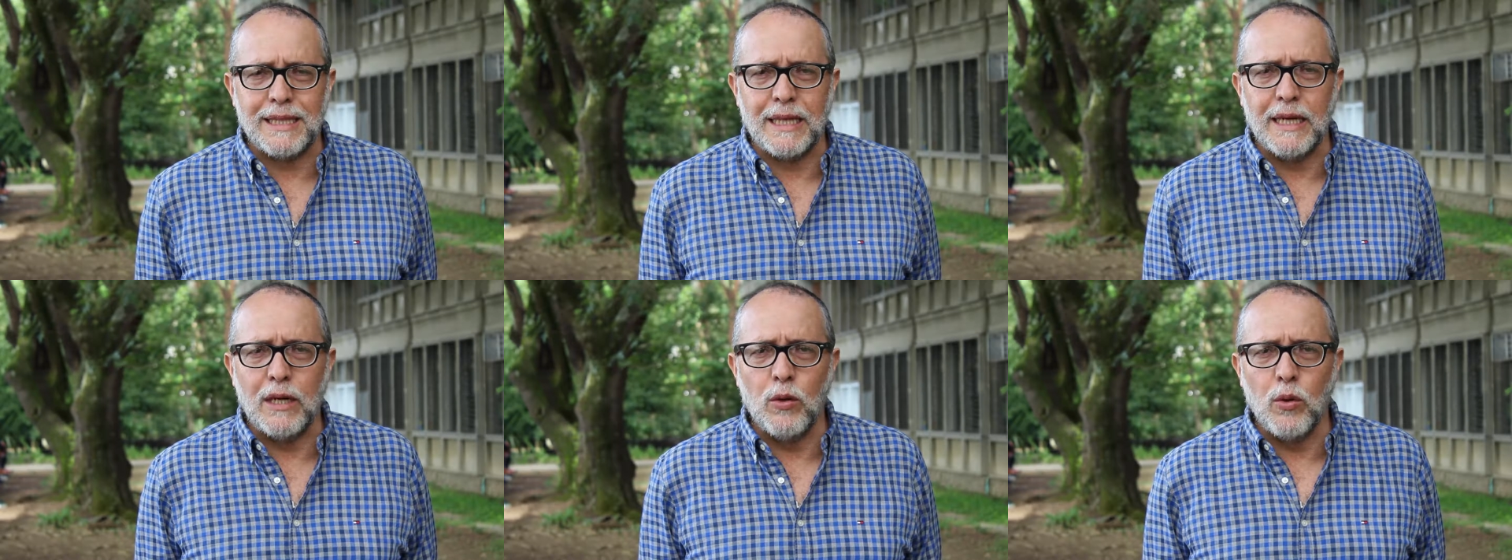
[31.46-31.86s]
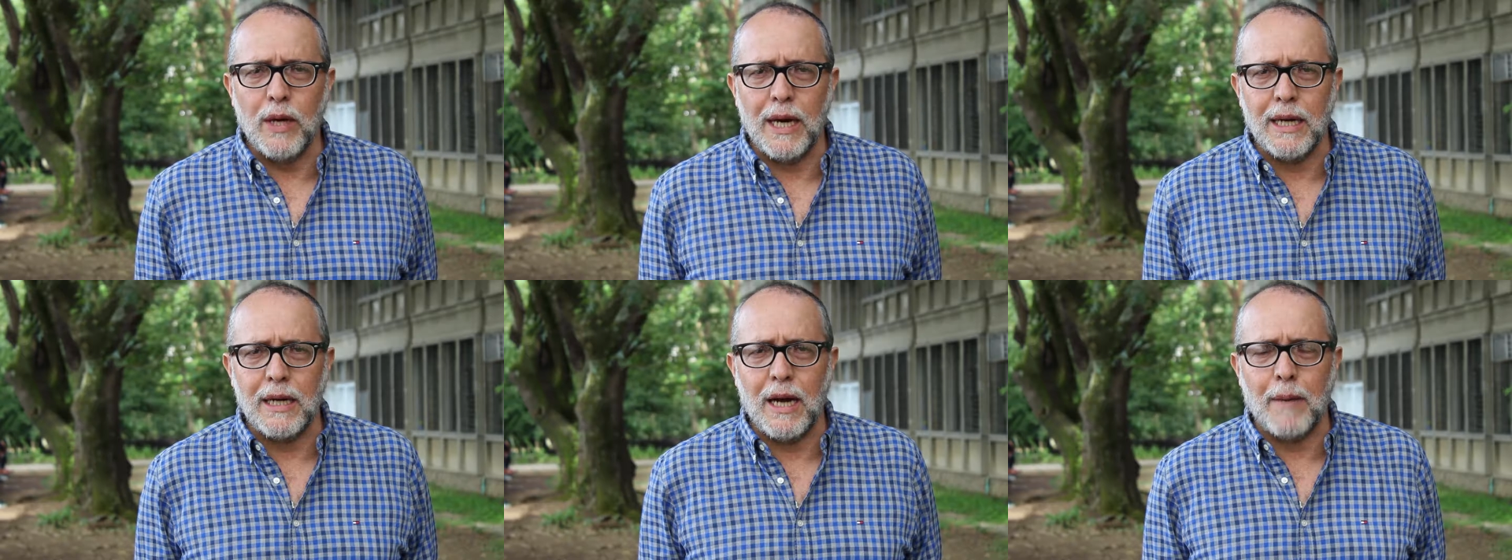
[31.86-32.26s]
van a tener
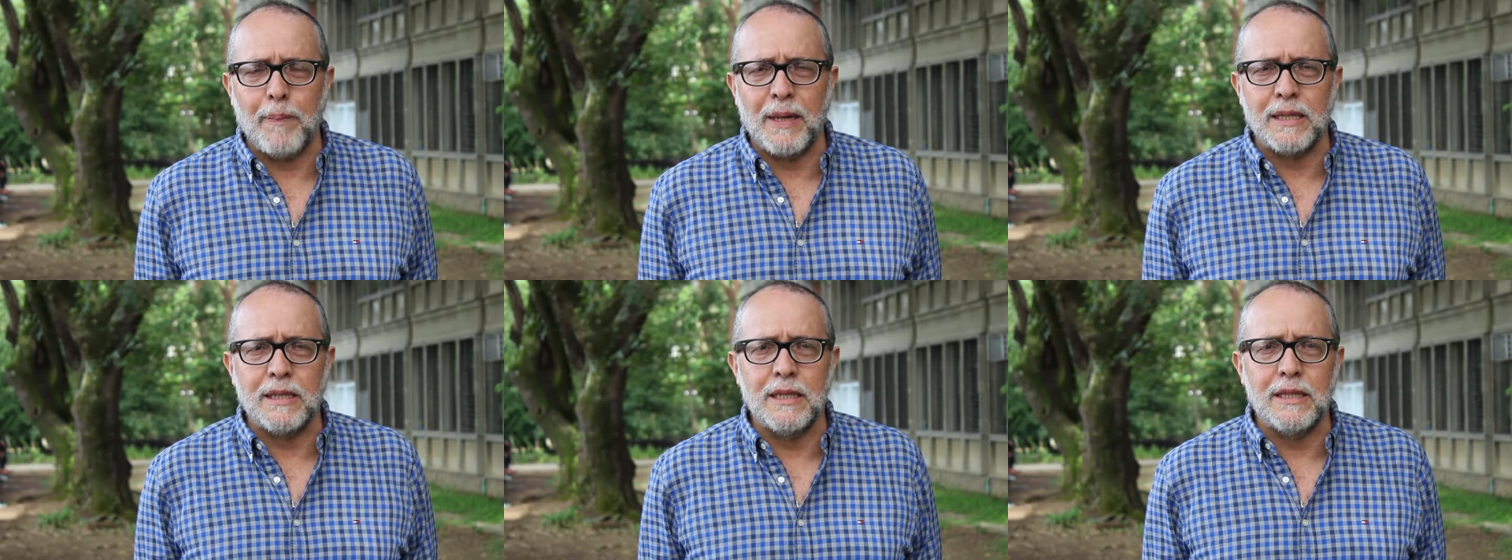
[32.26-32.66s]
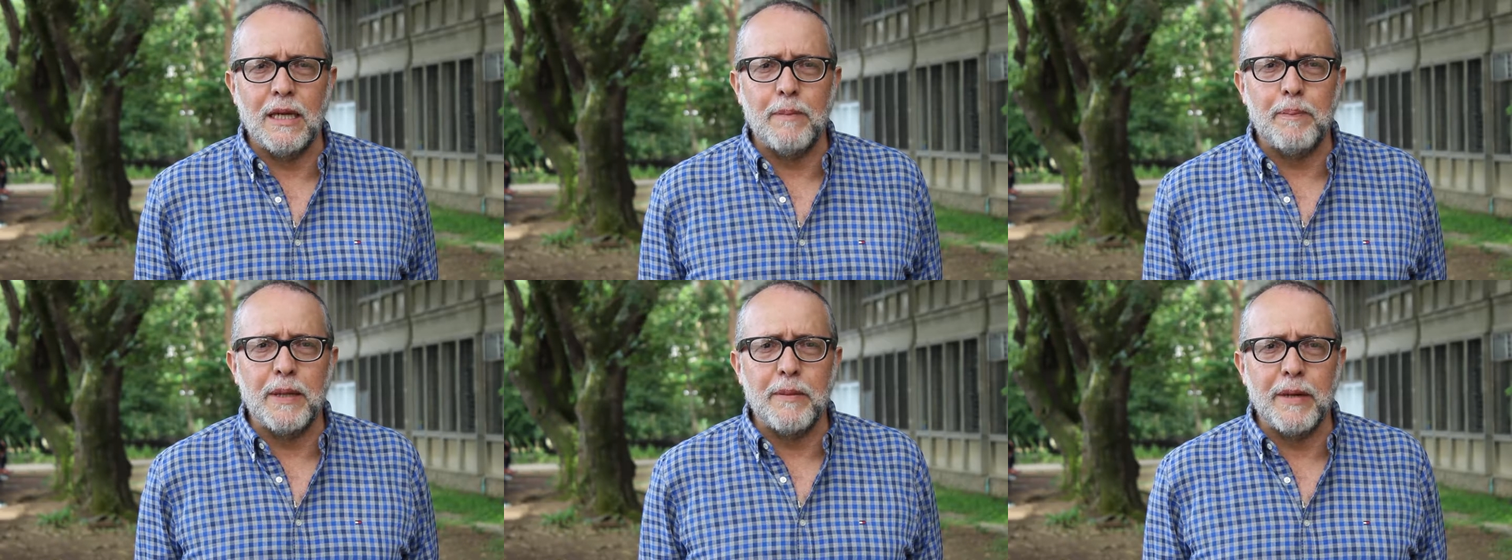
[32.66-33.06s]
lugar a
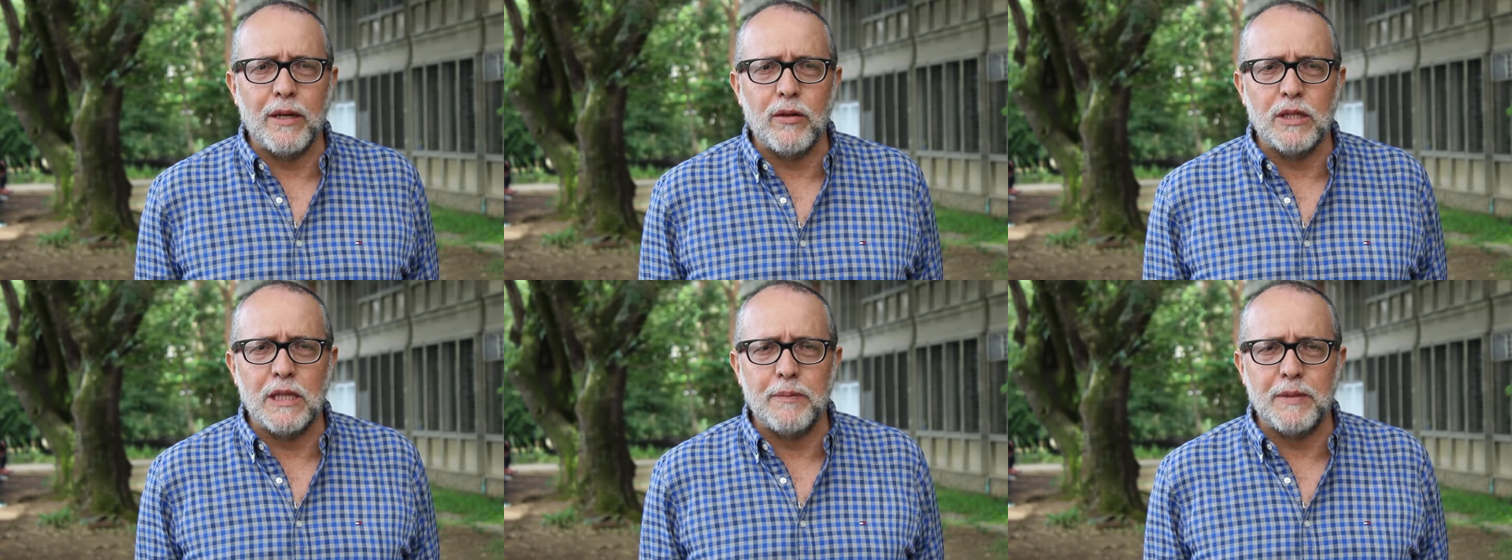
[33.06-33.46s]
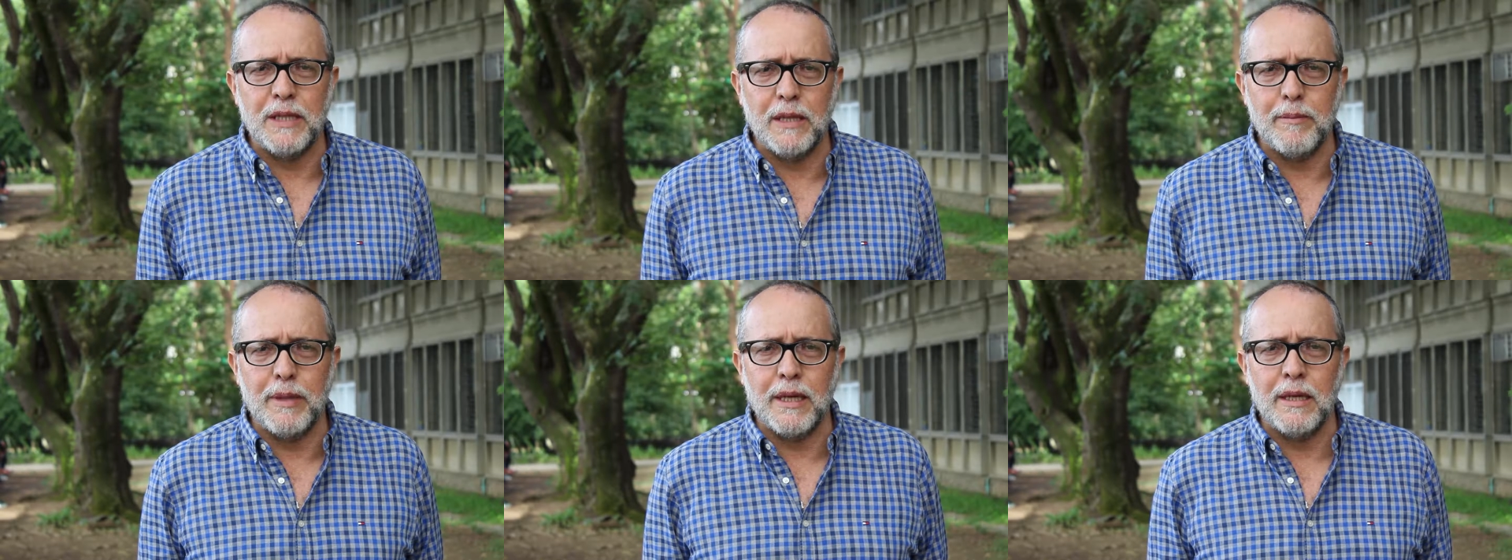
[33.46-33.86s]
partir del primero de
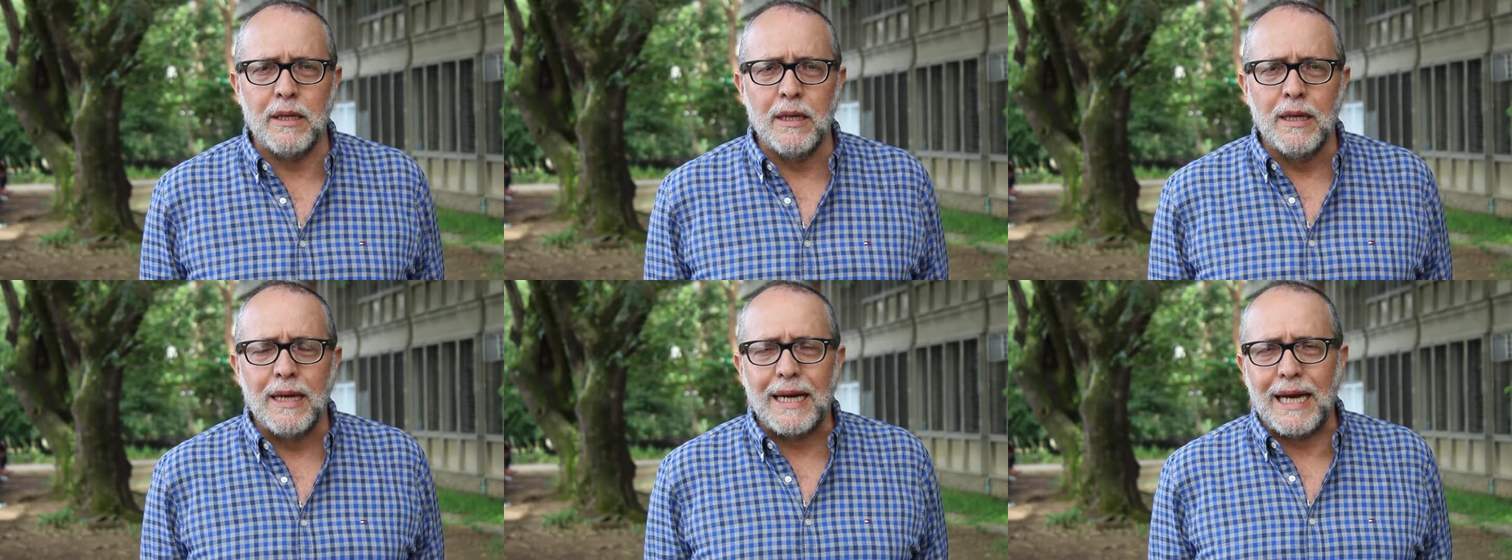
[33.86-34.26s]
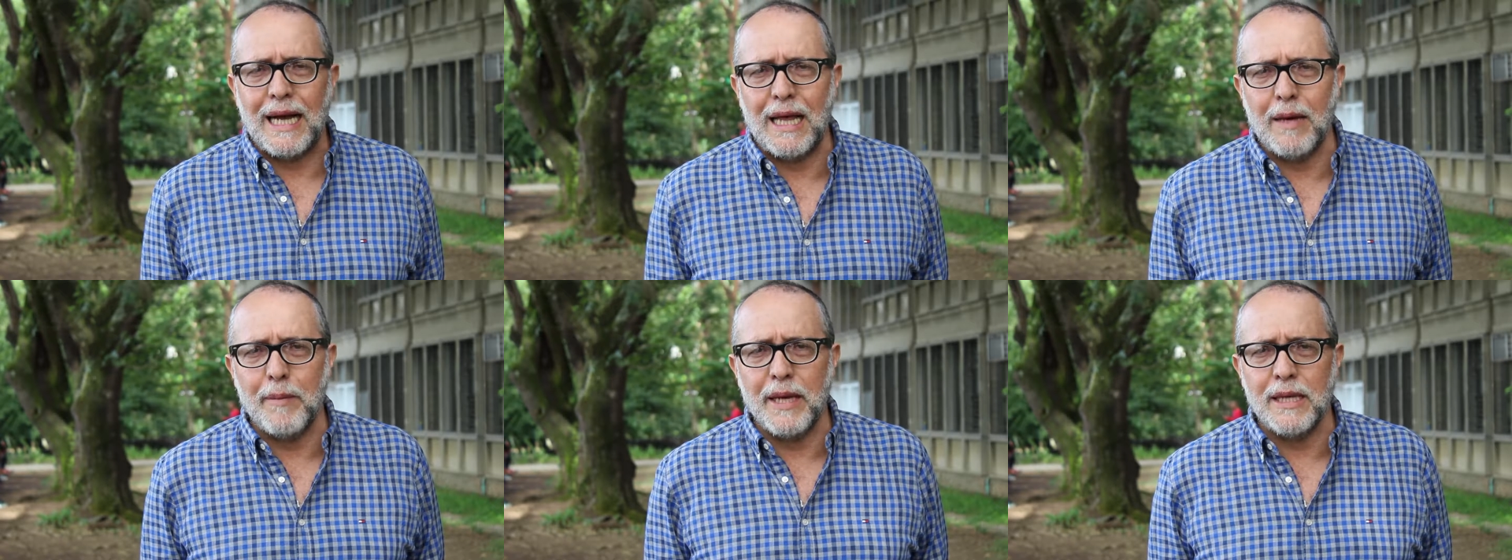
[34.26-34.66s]
septiembre
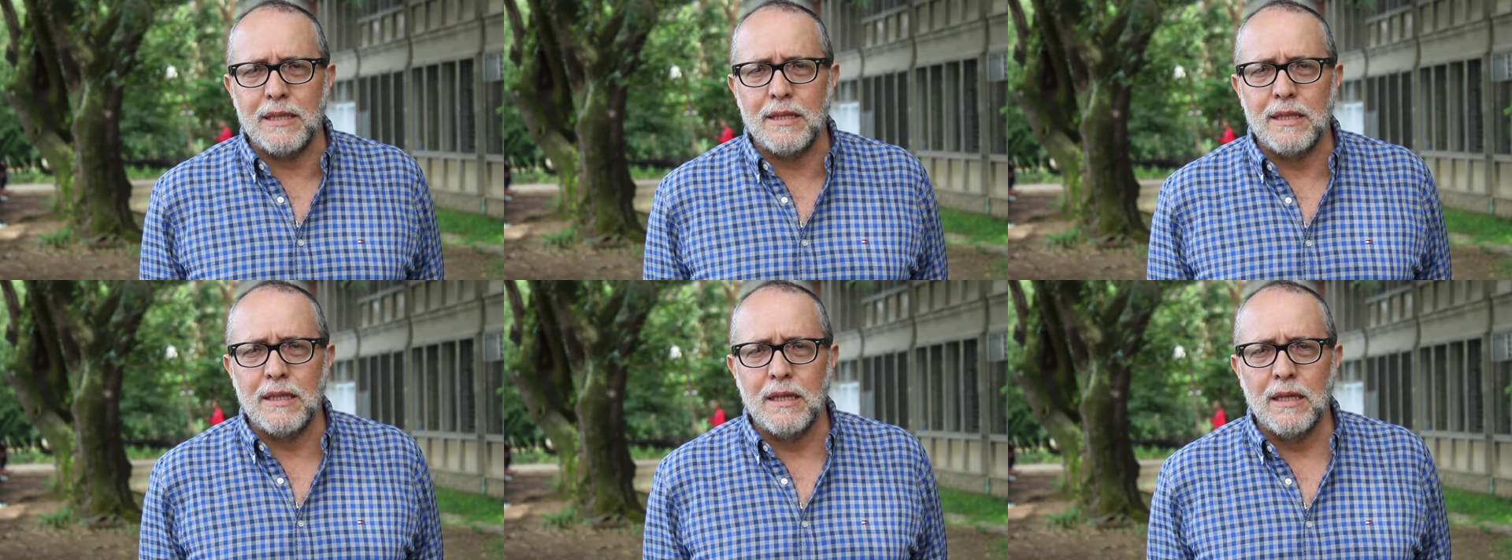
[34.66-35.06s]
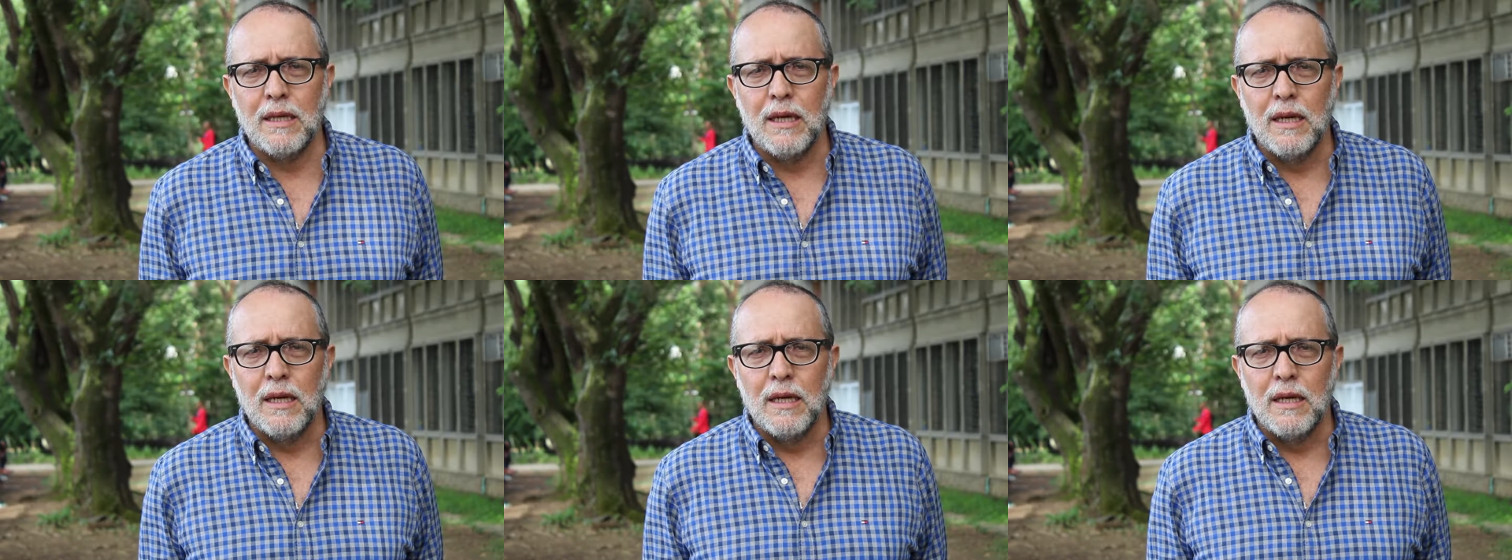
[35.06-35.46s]
cada mes